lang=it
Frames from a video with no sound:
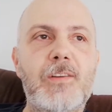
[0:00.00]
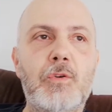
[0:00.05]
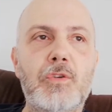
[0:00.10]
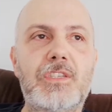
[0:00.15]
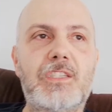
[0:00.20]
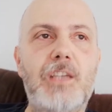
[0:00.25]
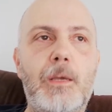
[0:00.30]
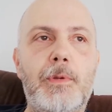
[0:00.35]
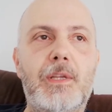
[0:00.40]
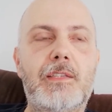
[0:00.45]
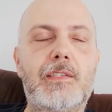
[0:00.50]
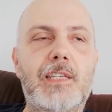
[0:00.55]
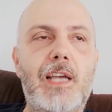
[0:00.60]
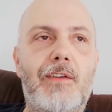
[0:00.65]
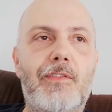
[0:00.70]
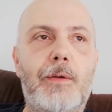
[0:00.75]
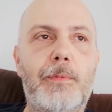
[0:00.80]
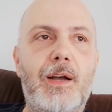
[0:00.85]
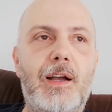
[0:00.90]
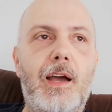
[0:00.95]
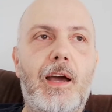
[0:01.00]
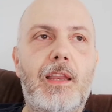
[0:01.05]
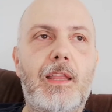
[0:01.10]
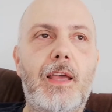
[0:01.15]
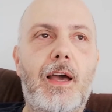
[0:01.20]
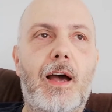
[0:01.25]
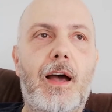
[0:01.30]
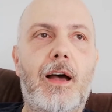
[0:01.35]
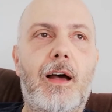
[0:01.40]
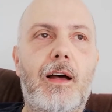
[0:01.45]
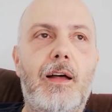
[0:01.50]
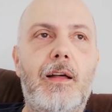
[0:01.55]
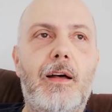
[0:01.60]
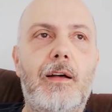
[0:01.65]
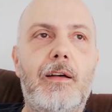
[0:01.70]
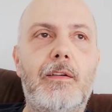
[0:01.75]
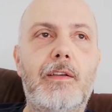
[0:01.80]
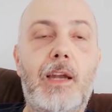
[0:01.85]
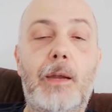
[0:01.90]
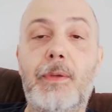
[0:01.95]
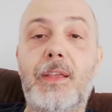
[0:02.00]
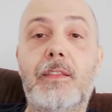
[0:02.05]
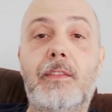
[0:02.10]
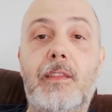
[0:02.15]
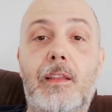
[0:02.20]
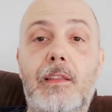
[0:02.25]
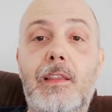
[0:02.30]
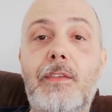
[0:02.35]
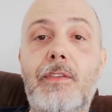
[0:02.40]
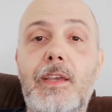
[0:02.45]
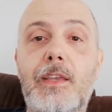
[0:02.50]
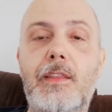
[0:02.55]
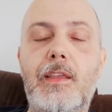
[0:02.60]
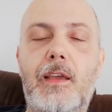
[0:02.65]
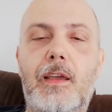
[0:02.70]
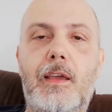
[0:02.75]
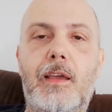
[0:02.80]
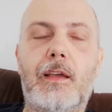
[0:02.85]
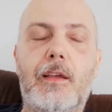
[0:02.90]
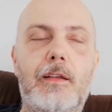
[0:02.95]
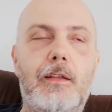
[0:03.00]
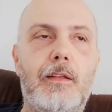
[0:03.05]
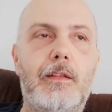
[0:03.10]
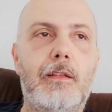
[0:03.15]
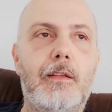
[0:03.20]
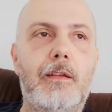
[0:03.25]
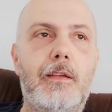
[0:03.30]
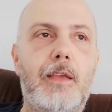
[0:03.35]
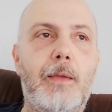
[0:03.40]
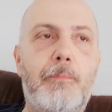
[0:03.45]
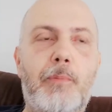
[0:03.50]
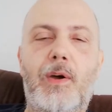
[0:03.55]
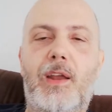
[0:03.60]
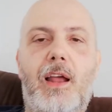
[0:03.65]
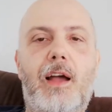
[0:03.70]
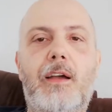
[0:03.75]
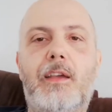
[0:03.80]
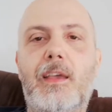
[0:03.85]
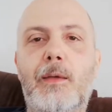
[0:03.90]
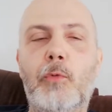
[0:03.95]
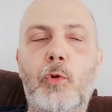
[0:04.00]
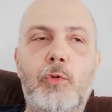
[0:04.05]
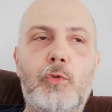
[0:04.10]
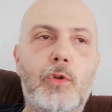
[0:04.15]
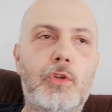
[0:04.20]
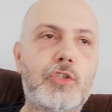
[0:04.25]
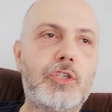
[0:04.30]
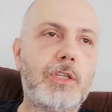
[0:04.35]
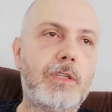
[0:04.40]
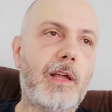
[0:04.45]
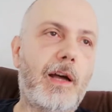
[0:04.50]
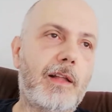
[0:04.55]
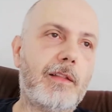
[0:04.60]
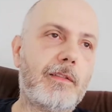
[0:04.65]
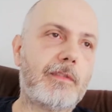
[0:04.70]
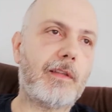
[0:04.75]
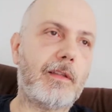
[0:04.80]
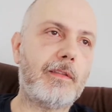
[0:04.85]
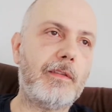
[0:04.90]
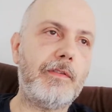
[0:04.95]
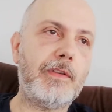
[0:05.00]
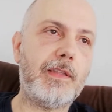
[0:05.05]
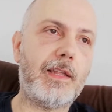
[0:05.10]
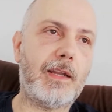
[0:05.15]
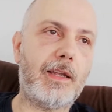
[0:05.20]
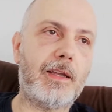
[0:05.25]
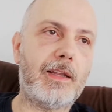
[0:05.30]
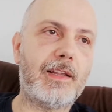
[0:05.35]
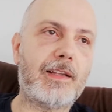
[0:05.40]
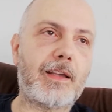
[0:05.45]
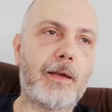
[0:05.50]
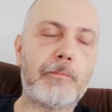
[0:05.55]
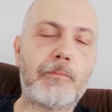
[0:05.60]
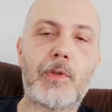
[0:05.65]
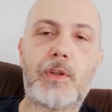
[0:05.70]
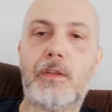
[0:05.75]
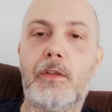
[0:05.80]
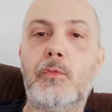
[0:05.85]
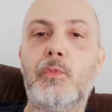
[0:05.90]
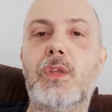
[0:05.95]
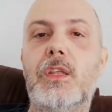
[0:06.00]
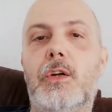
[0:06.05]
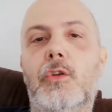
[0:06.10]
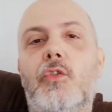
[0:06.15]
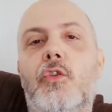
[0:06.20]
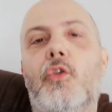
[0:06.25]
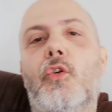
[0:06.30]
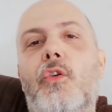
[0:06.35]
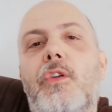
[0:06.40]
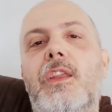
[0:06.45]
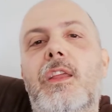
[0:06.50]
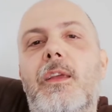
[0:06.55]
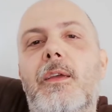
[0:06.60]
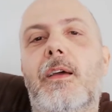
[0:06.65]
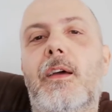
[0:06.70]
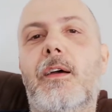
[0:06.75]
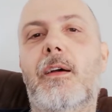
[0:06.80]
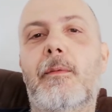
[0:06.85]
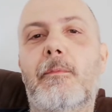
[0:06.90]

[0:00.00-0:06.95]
o se pensava magari a veramente a dividere, che poi era anche molto eccitante, a dividere il campionato in due tronconi,